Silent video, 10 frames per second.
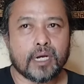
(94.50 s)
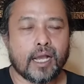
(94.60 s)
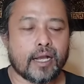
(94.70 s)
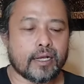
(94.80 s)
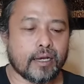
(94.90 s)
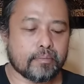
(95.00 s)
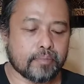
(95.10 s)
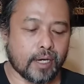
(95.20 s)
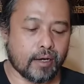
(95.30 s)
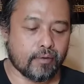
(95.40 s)

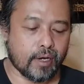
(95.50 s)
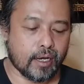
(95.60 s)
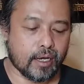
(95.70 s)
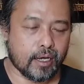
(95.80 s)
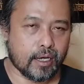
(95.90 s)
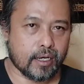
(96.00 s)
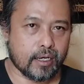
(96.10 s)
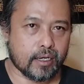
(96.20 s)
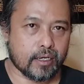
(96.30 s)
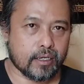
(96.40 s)
menganggap bahwa
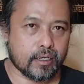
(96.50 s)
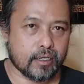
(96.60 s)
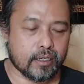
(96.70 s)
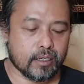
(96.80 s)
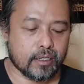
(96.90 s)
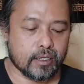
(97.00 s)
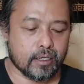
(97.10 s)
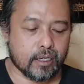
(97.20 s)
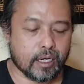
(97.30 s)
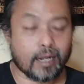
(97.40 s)

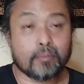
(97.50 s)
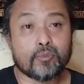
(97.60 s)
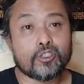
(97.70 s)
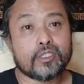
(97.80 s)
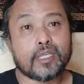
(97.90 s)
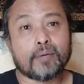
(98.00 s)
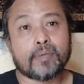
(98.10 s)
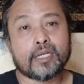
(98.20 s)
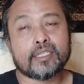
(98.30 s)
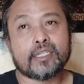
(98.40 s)
rambutnya
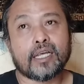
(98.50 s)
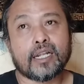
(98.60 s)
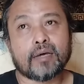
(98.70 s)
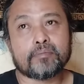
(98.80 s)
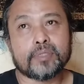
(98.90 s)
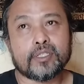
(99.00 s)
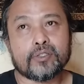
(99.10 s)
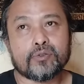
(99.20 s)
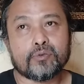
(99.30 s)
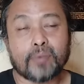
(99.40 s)
baginda
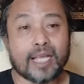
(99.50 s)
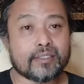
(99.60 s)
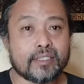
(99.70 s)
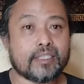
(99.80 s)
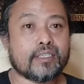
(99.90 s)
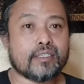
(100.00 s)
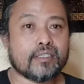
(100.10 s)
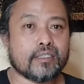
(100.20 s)
Nabi itu masih